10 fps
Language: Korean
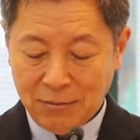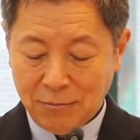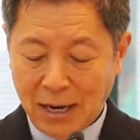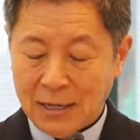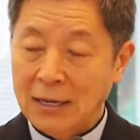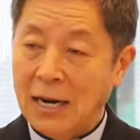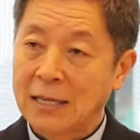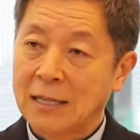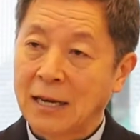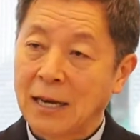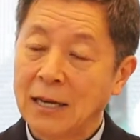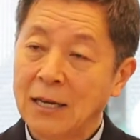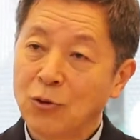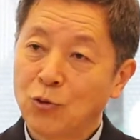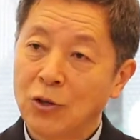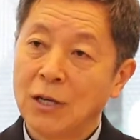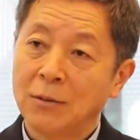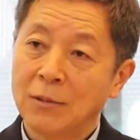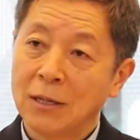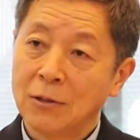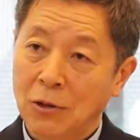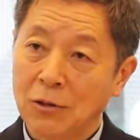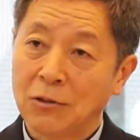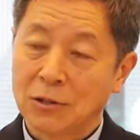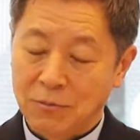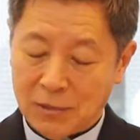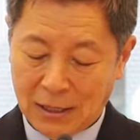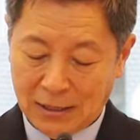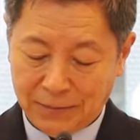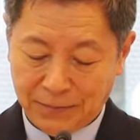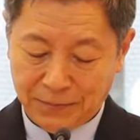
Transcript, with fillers: 많은 아이들에게 귀감이 될 것입니다.